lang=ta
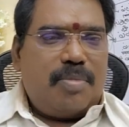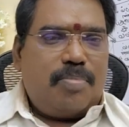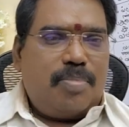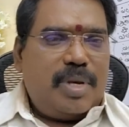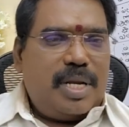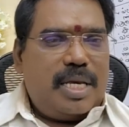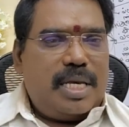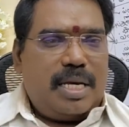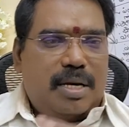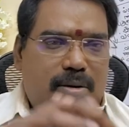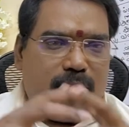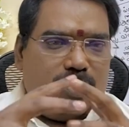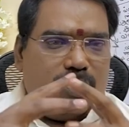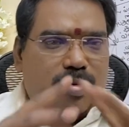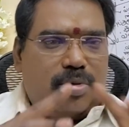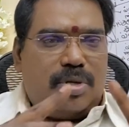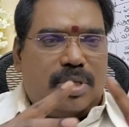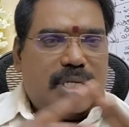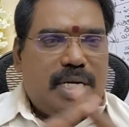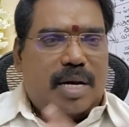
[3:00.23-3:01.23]
மிகப்பெரிய
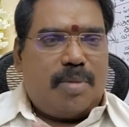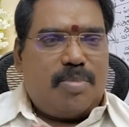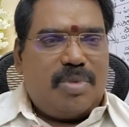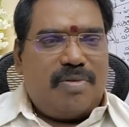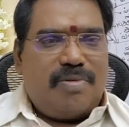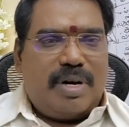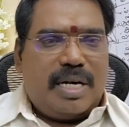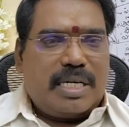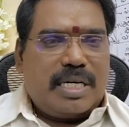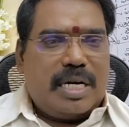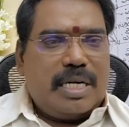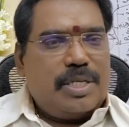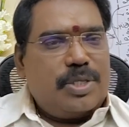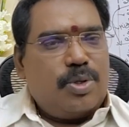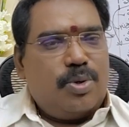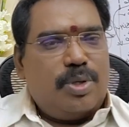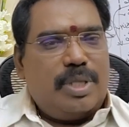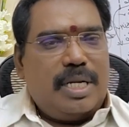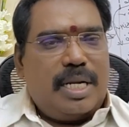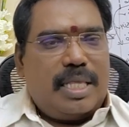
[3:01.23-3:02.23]
ஒரு ஜாம்பவான்கள்
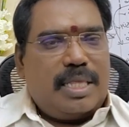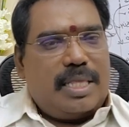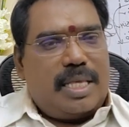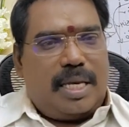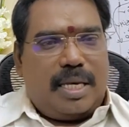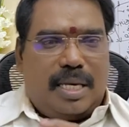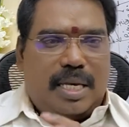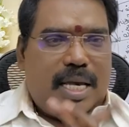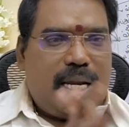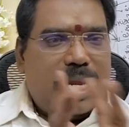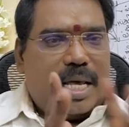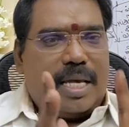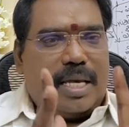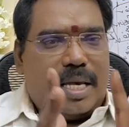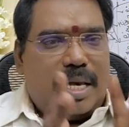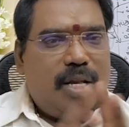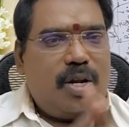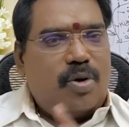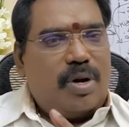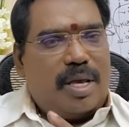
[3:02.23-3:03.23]
ஜோதிடத்தை ஏன்னா
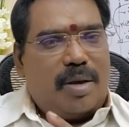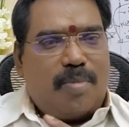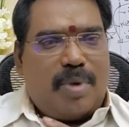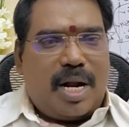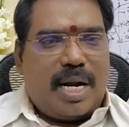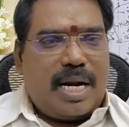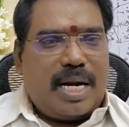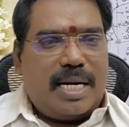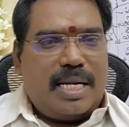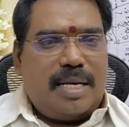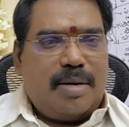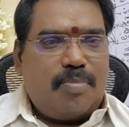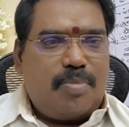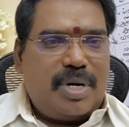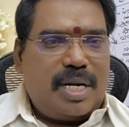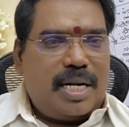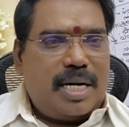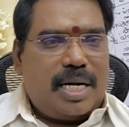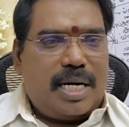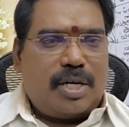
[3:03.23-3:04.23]
என்னுடைய மாநாடு
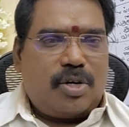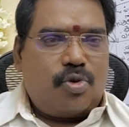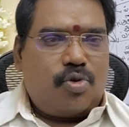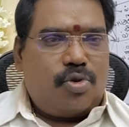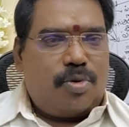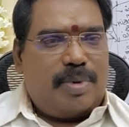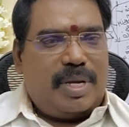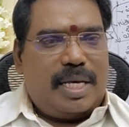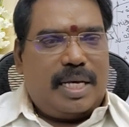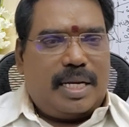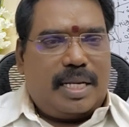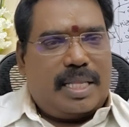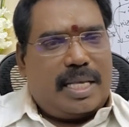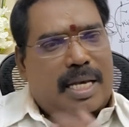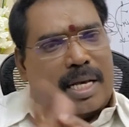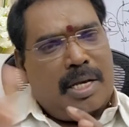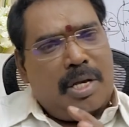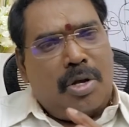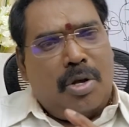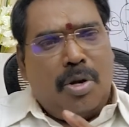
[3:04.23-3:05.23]
எப்படி நடக்கும்
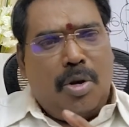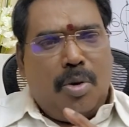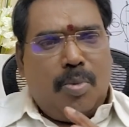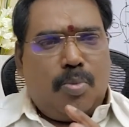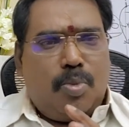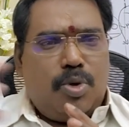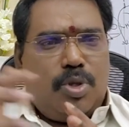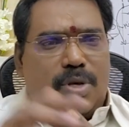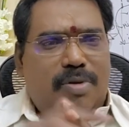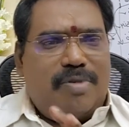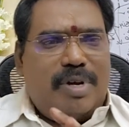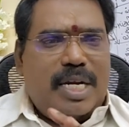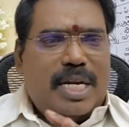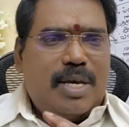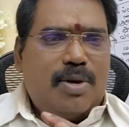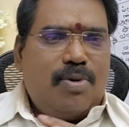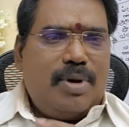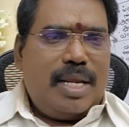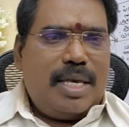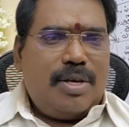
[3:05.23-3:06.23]
அப்படிங்கிறத பொது
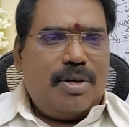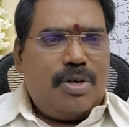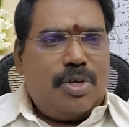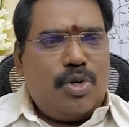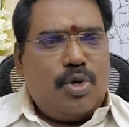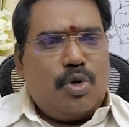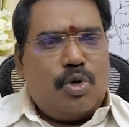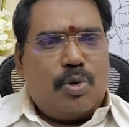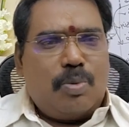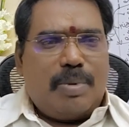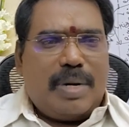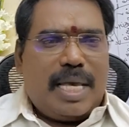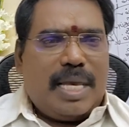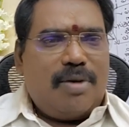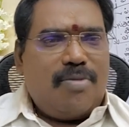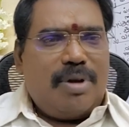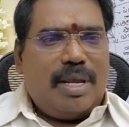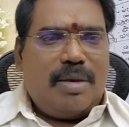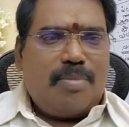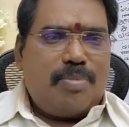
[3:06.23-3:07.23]
வீடியோலையும் யூடியூப்
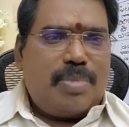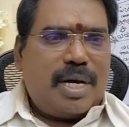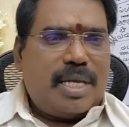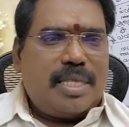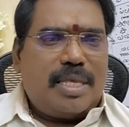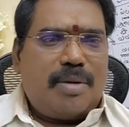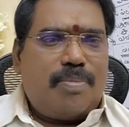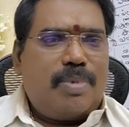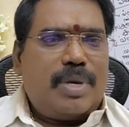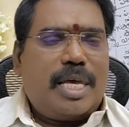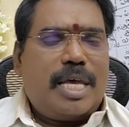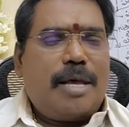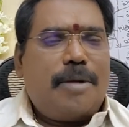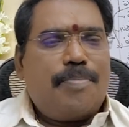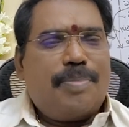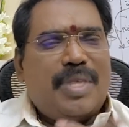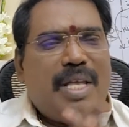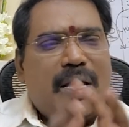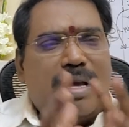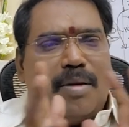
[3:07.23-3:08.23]
லைவ்லையும் பார்த்துருப்பீங்க
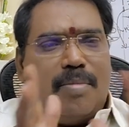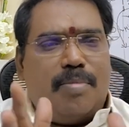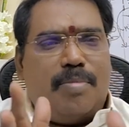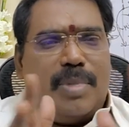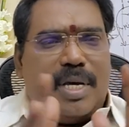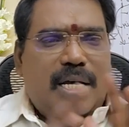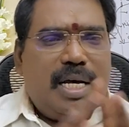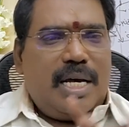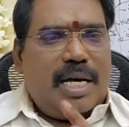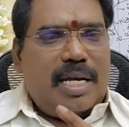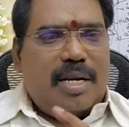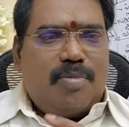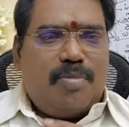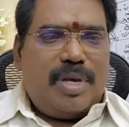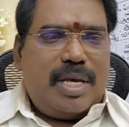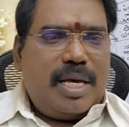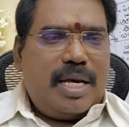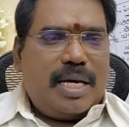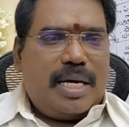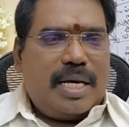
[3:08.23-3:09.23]
மிக
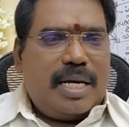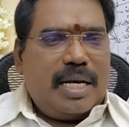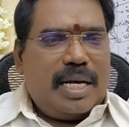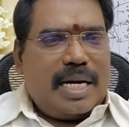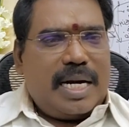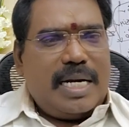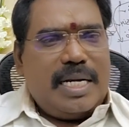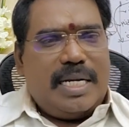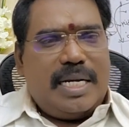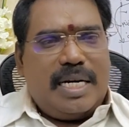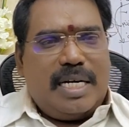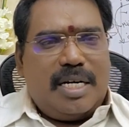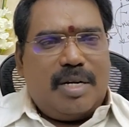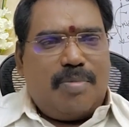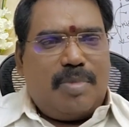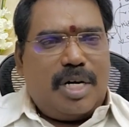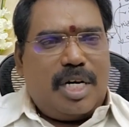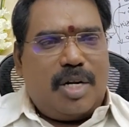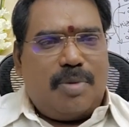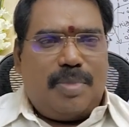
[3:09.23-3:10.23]
அருமையாக
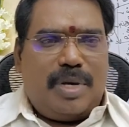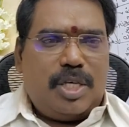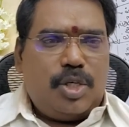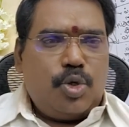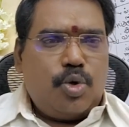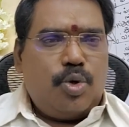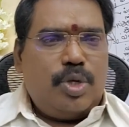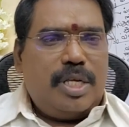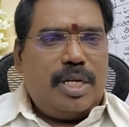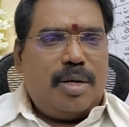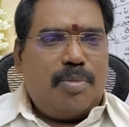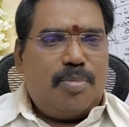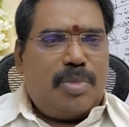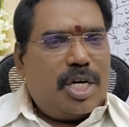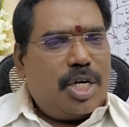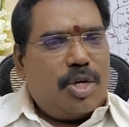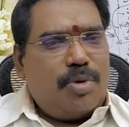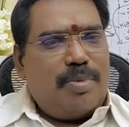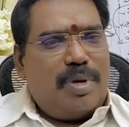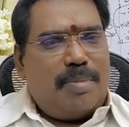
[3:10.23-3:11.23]
கண்டென்ட் மட்டுமே ஜோதிடம்
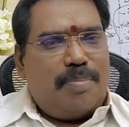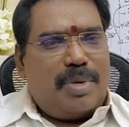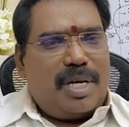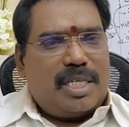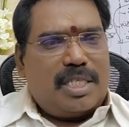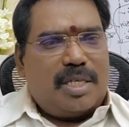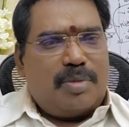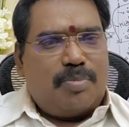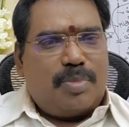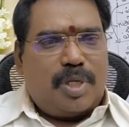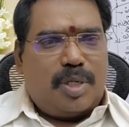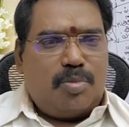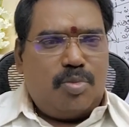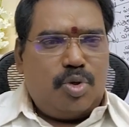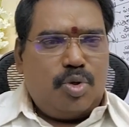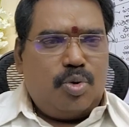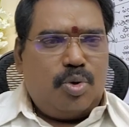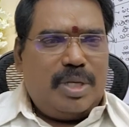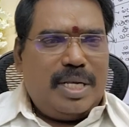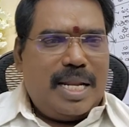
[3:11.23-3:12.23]
மட்டுமே பேசப்படும்
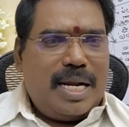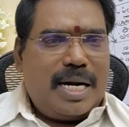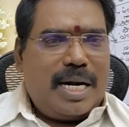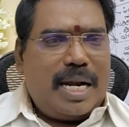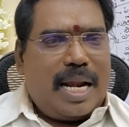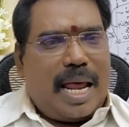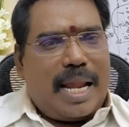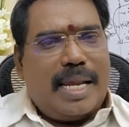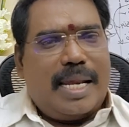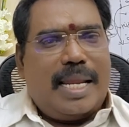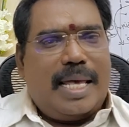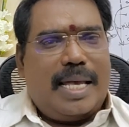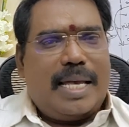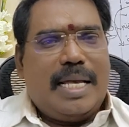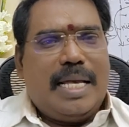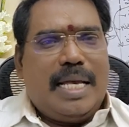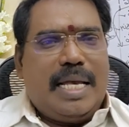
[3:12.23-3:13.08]
ஜோதிடர்கள் அல்ல